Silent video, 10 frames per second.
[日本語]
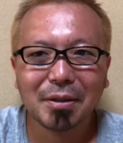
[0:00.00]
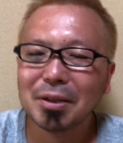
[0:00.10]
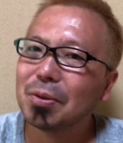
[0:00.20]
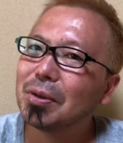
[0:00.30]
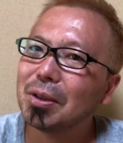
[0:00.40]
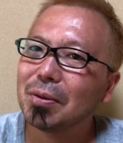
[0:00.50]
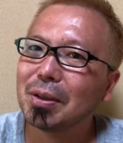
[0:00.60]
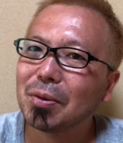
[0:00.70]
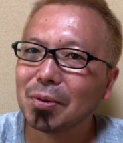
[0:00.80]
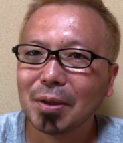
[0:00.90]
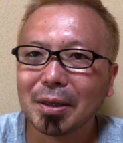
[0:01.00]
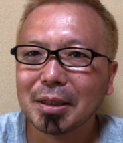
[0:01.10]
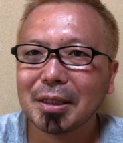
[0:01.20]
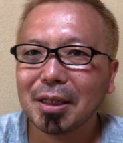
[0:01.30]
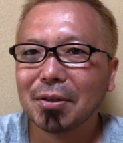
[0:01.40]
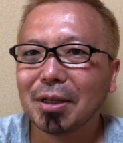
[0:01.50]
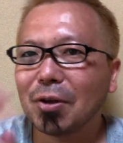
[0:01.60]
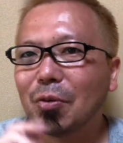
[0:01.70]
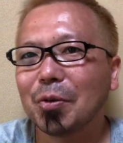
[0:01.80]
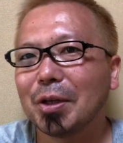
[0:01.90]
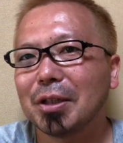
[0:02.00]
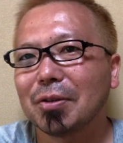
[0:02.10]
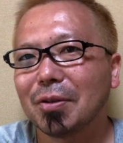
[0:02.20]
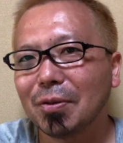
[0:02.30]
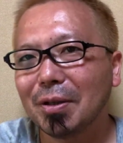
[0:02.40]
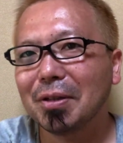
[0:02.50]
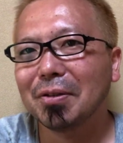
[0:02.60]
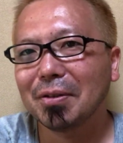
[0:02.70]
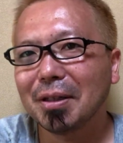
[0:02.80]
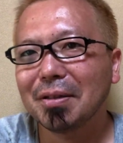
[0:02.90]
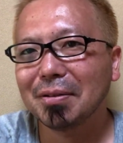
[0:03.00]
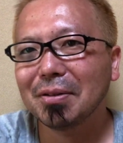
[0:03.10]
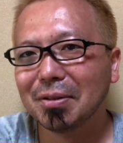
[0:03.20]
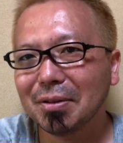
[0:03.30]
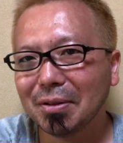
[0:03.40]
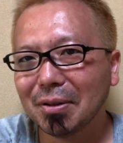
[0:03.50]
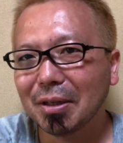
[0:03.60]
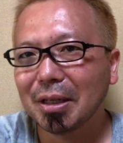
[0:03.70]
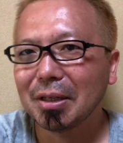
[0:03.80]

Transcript: でそこでいろんなことが忌憚のないコミュニケーションが取れるようになるそうすると